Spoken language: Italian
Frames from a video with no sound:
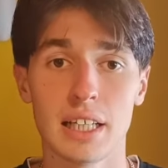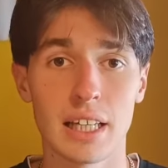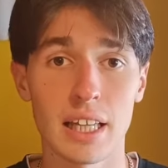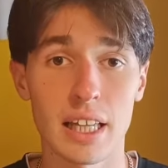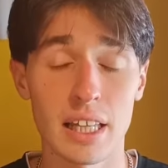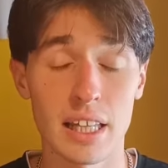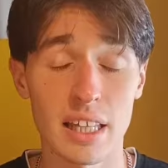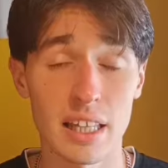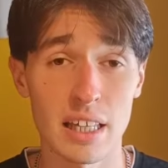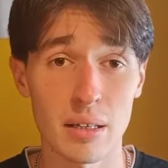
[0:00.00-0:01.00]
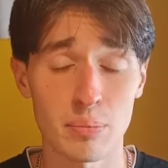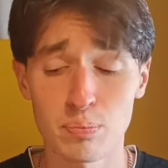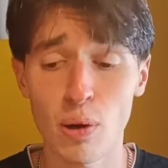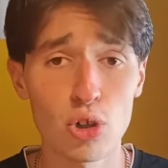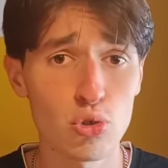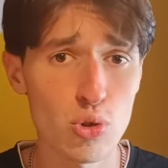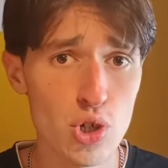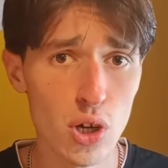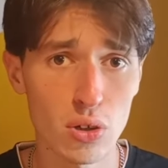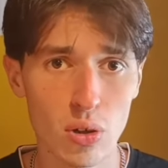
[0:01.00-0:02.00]
E poi sul
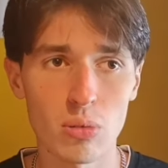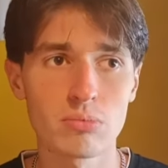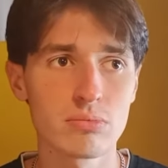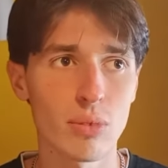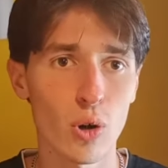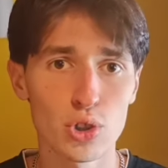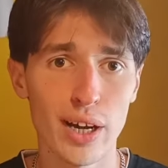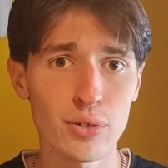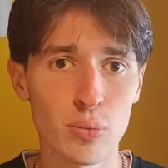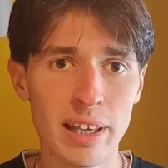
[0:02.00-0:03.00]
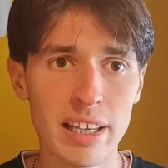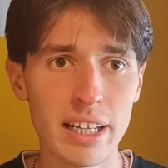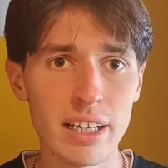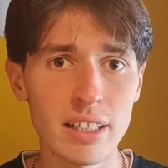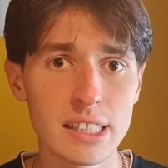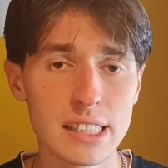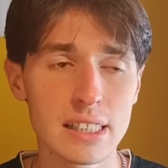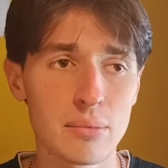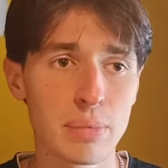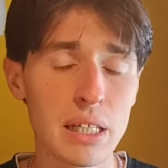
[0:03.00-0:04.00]
gioco ho giocato bene,
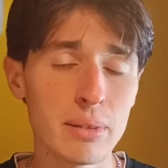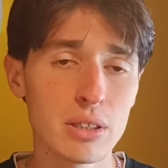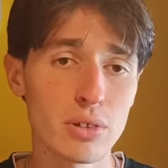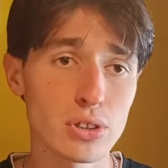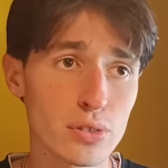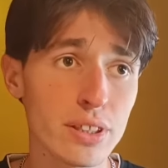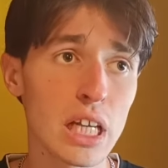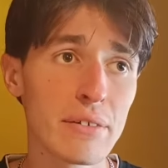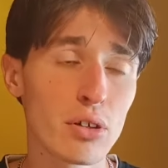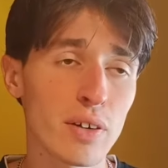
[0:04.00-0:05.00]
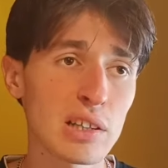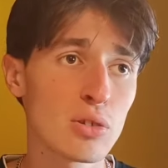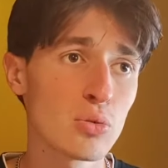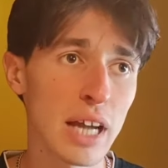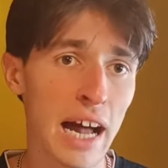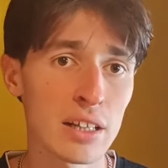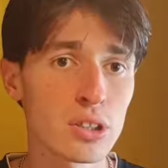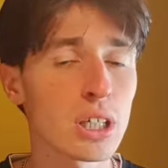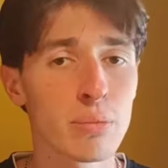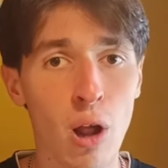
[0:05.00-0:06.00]
prima di questo video l'avevo fatto un
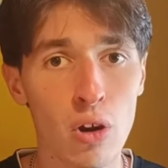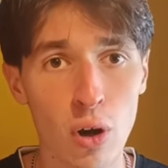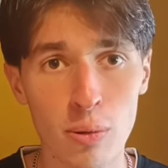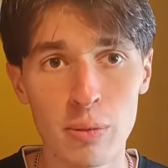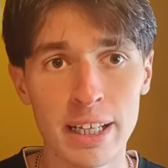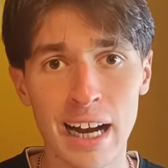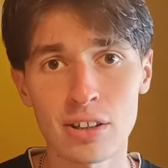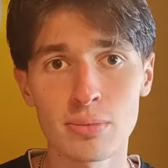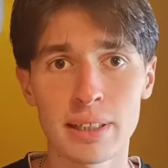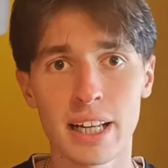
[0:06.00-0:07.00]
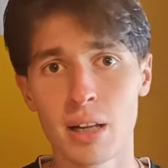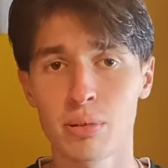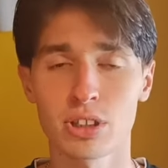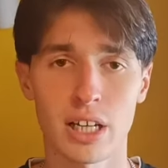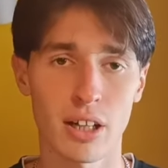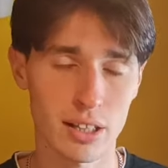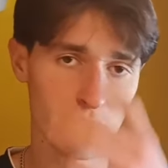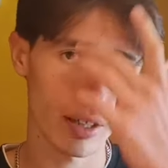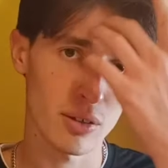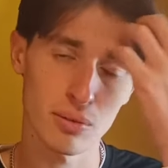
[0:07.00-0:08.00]
altro che però non ho pubblicato perché le riprese erano
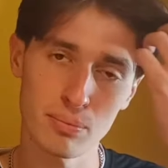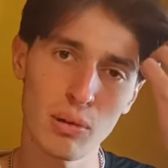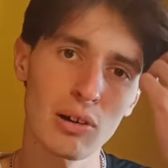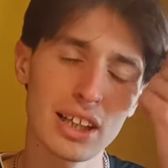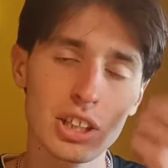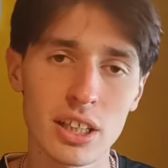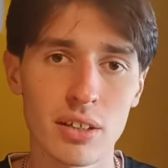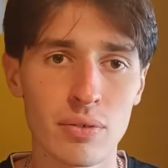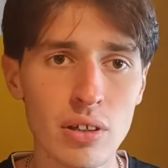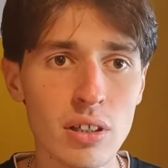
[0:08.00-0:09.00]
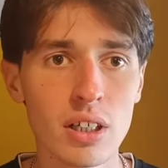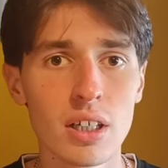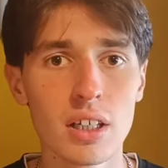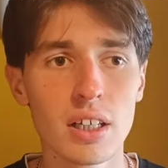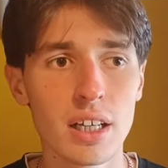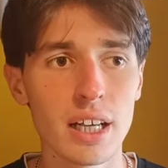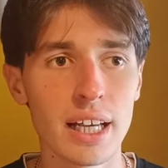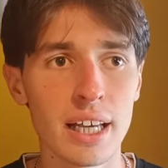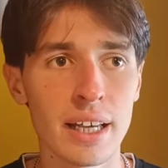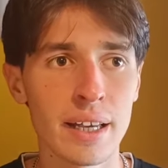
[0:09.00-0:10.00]
andate un po' da schifo.
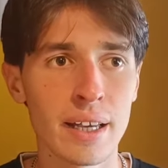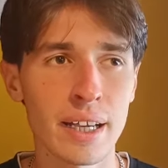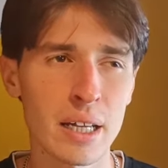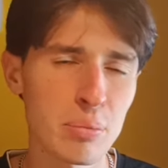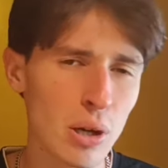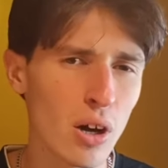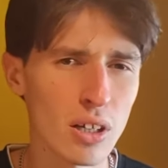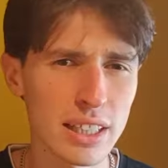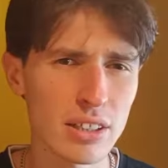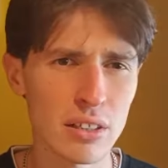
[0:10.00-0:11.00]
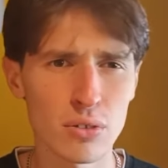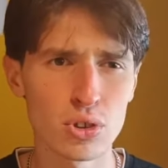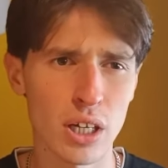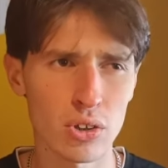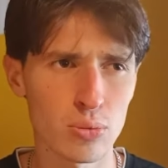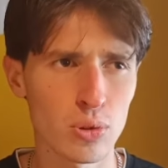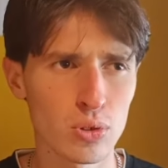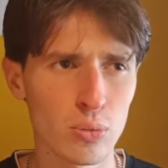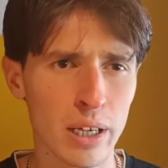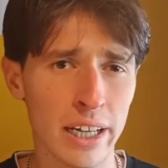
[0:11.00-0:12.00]
E che però lì non avevo giocato
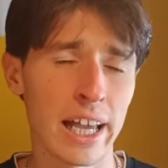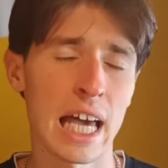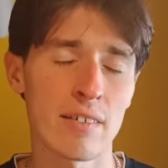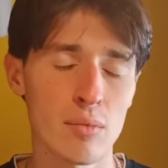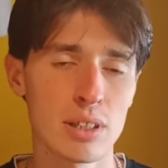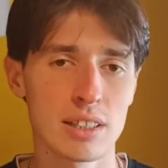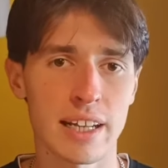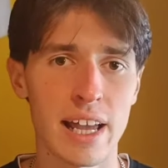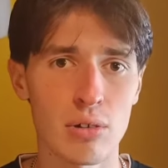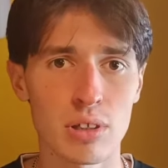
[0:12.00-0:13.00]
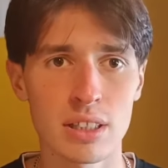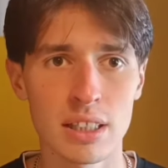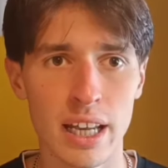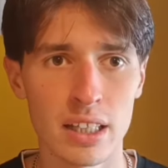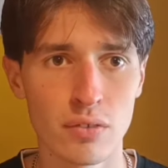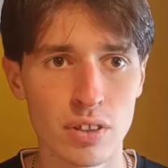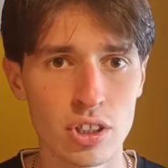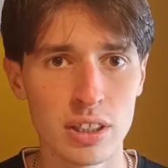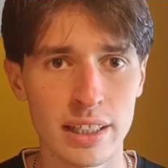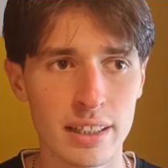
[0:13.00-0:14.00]
molto bene. Eravamo in tre, quindi era
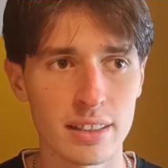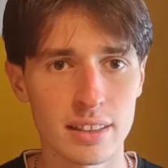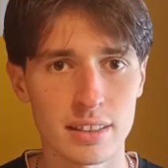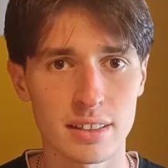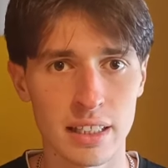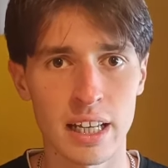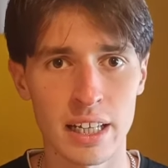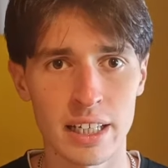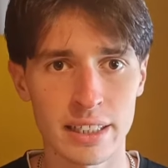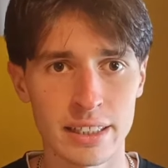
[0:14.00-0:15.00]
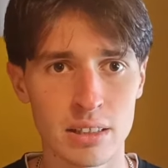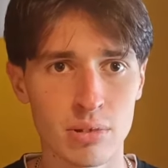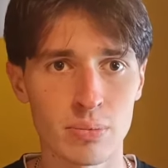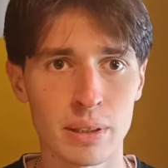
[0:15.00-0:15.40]
difficile tenere il ritmo